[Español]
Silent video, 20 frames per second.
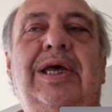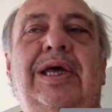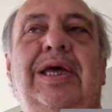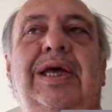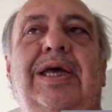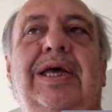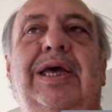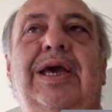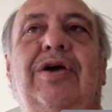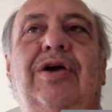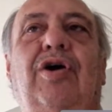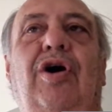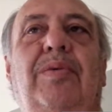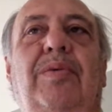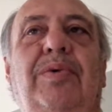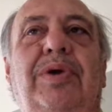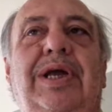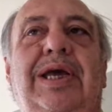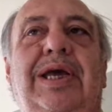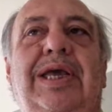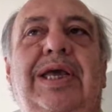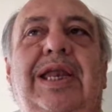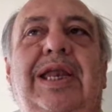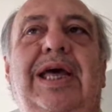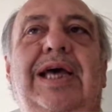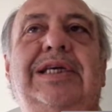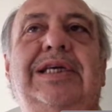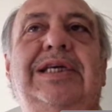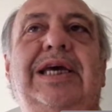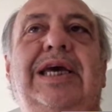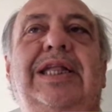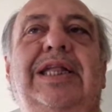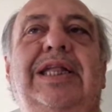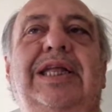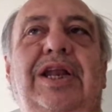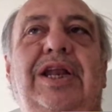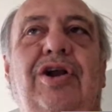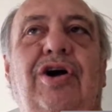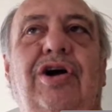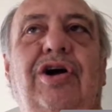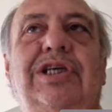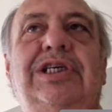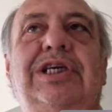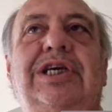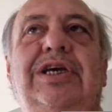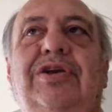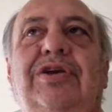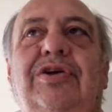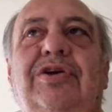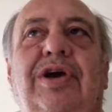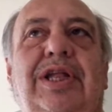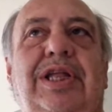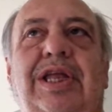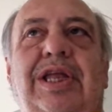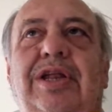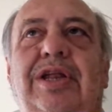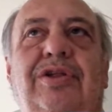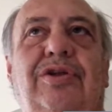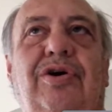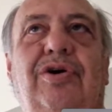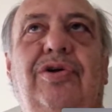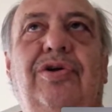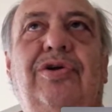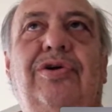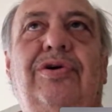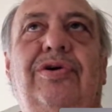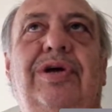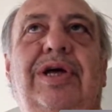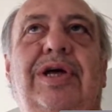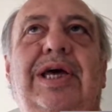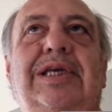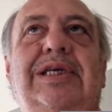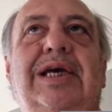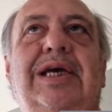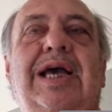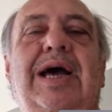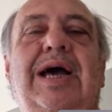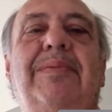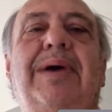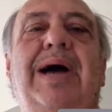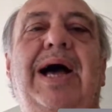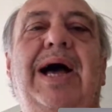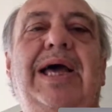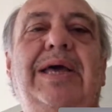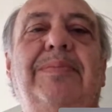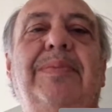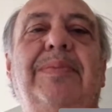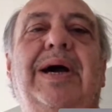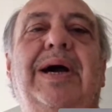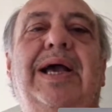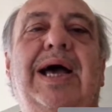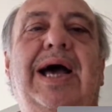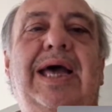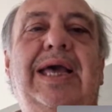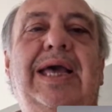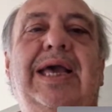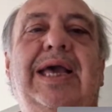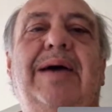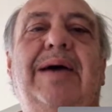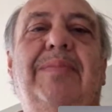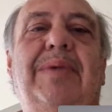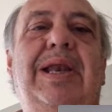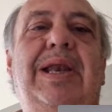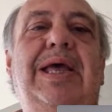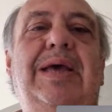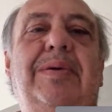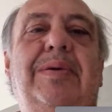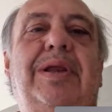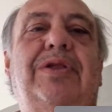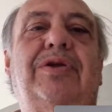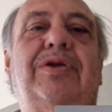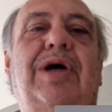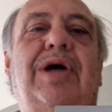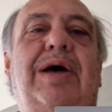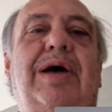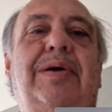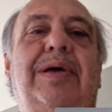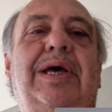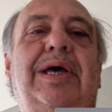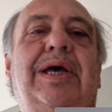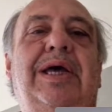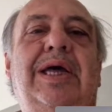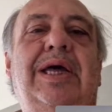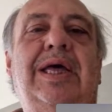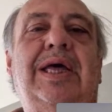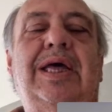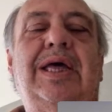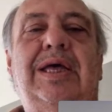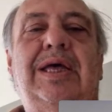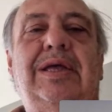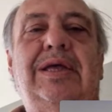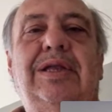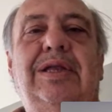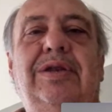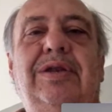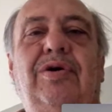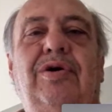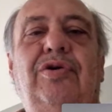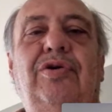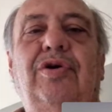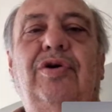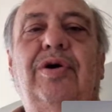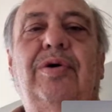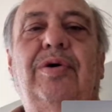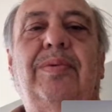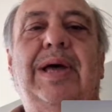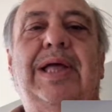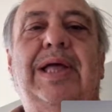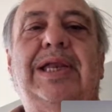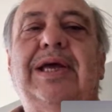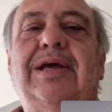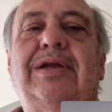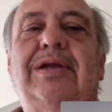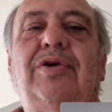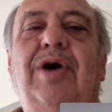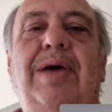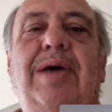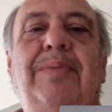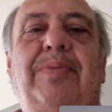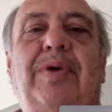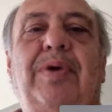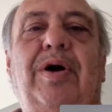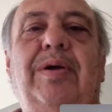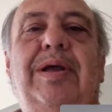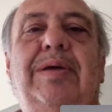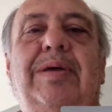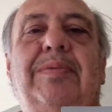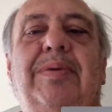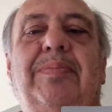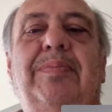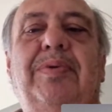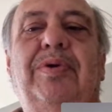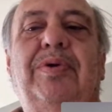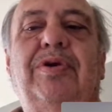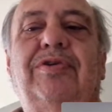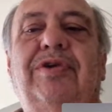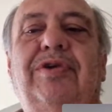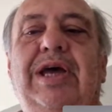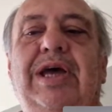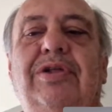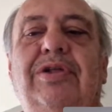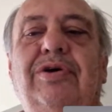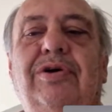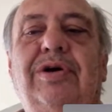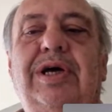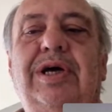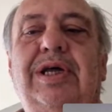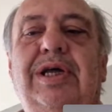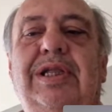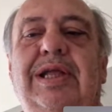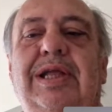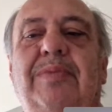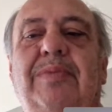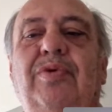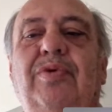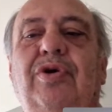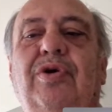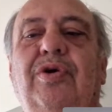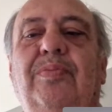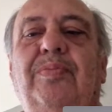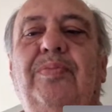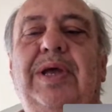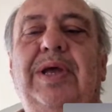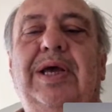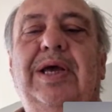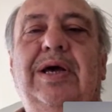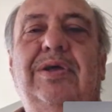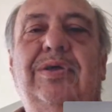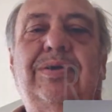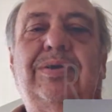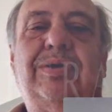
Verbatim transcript: que comunes quiere decir que tienen oxígeno, que tienen todo, esas camas hay, más, hay camas libres todavía. Y no, no, hay problema, pero el resto está muy complicado.